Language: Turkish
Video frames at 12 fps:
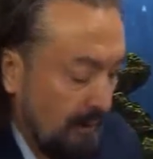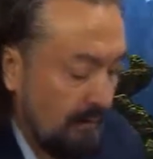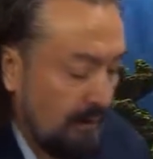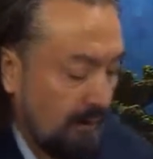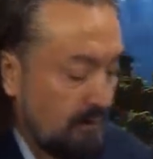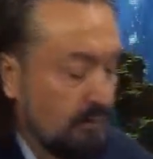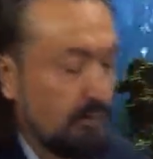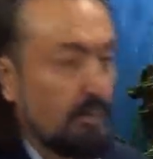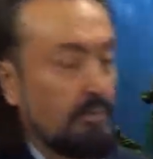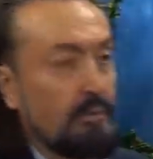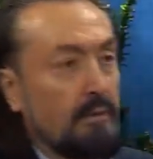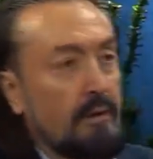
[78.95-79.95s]
Ne demek
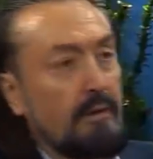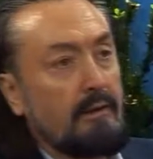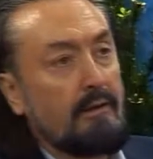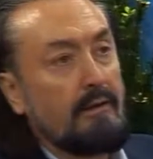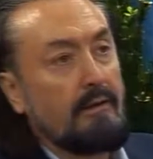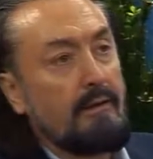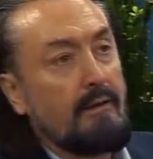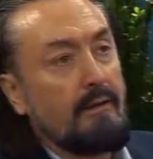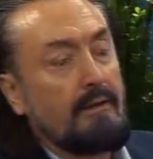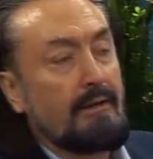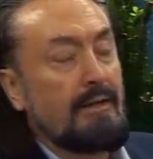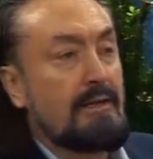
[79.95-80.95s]
istiyor burada?
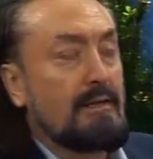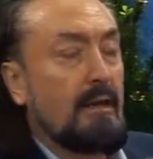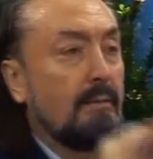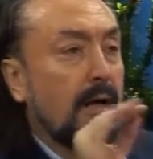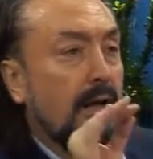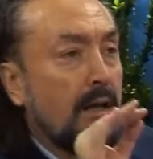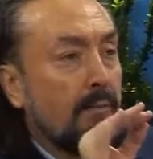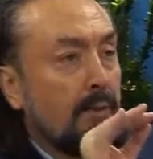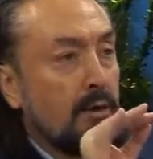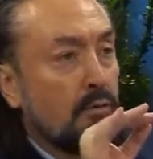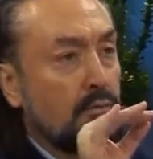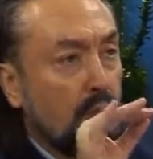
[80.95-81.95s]
Evet. İslam
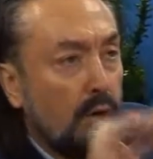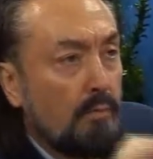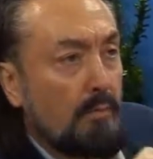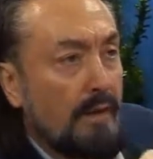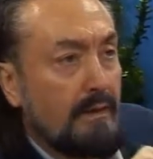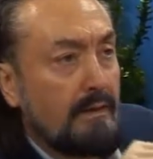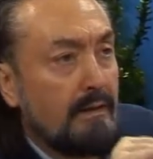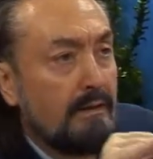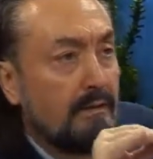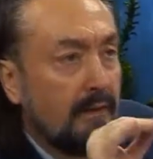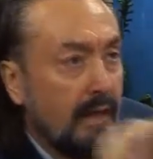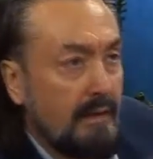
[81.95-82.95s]
aleminin son
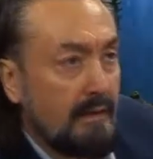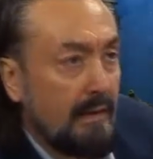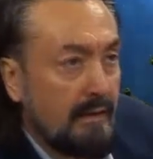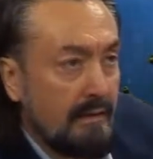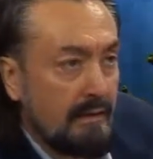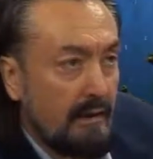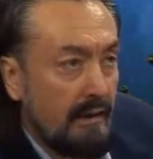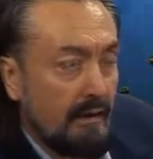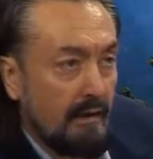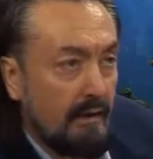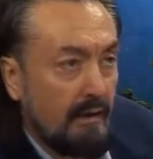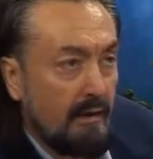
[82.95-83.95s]
merkezi neredeyse
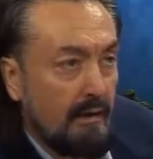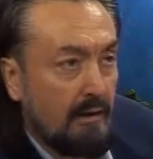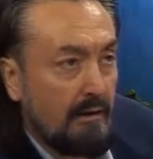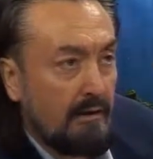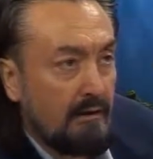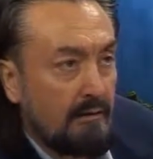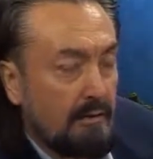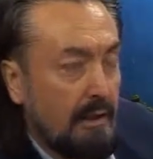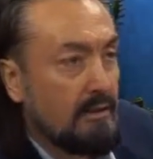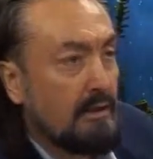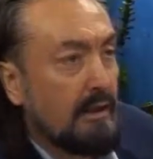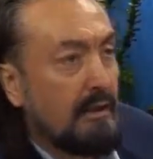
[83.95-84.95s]

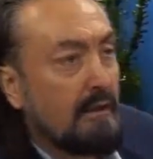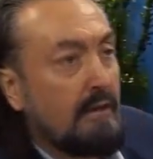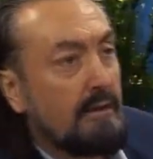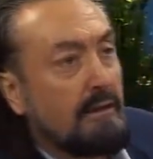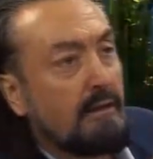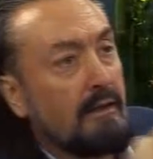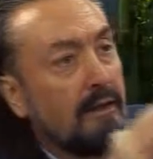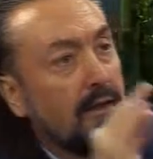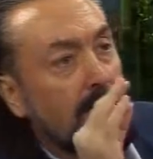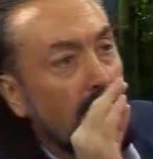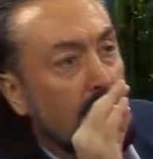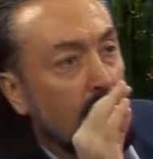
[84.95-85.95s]

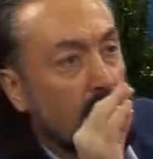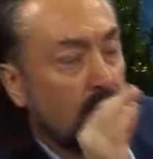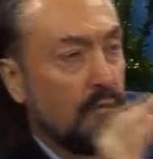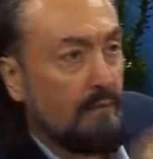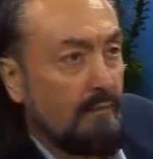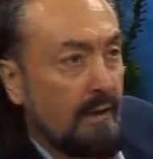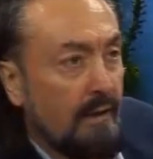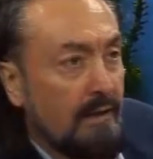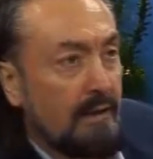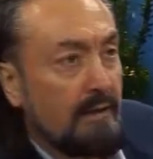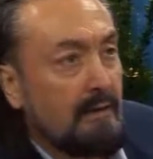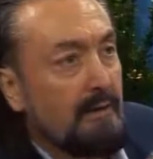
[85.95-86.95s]
Deccaliyette,
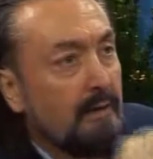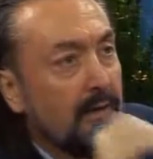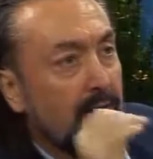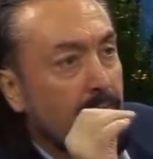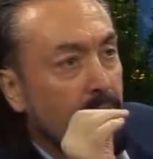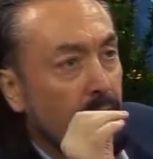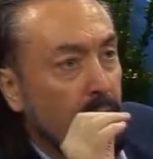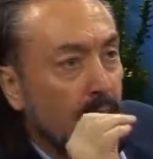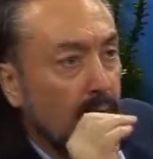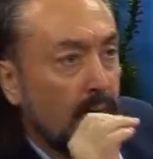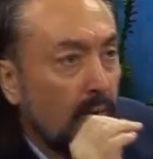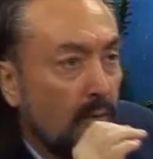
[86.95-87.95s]
Süfyaniyette,
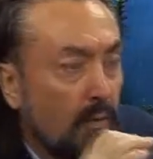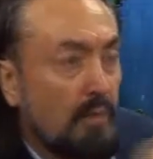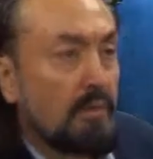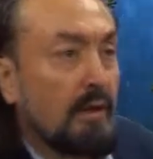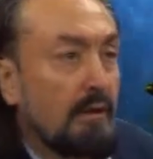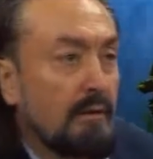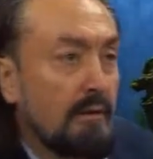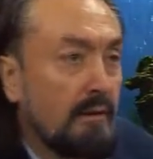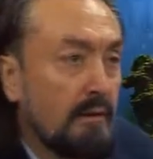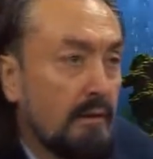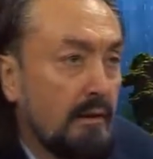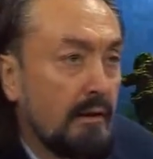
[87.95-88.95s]
oradan
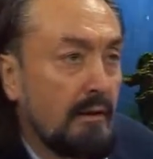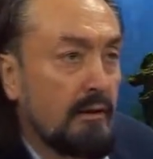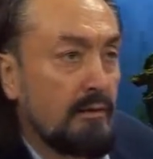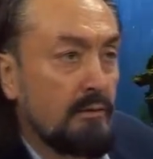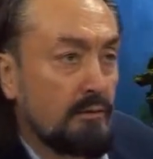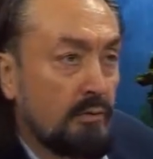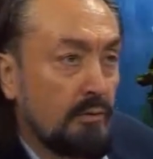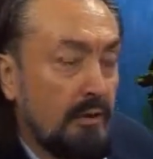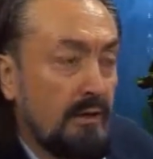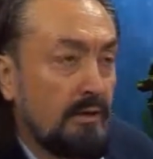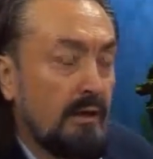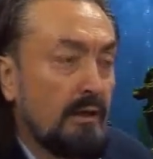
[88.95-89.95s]
e, zuhur
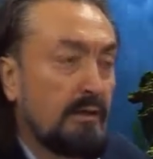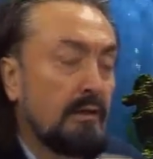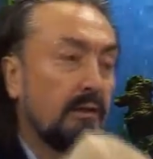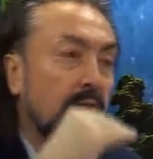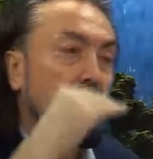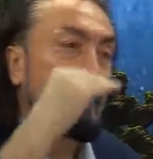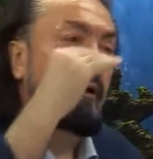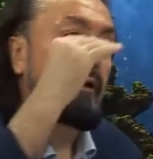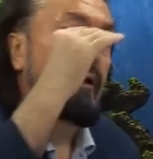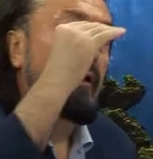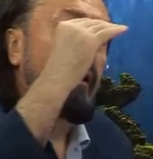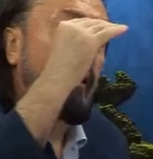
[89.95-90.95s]
edecek. Evet.
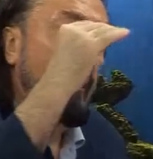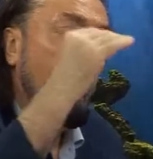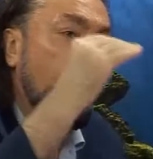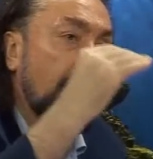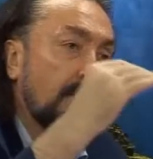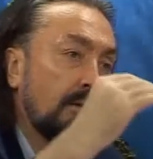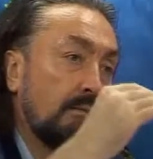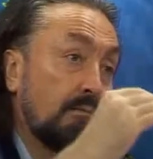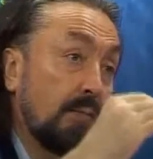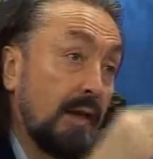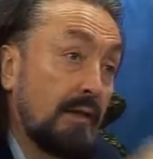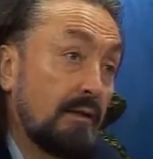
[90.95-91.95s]
Efendim
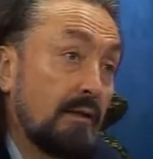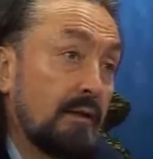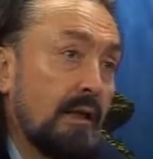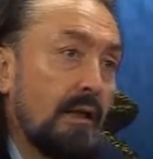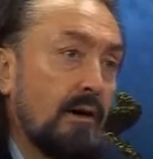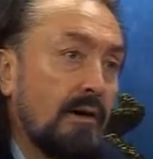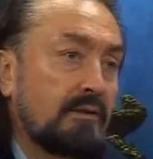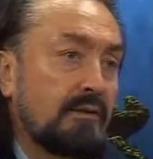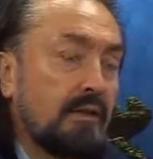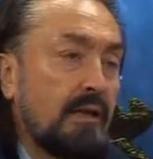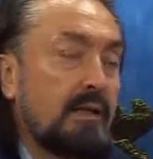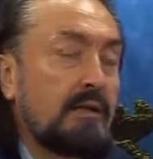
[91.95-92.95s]
Mehdi de
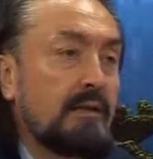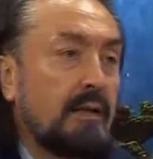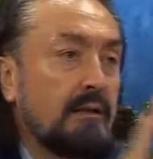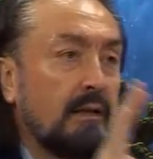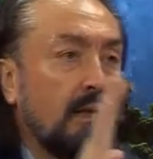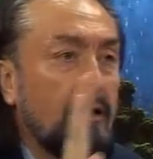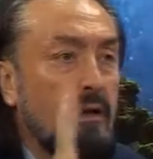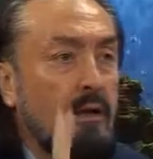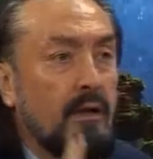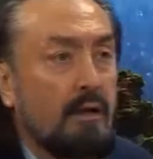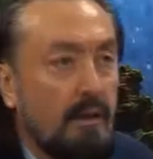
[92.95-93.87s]
Hazreti İsa da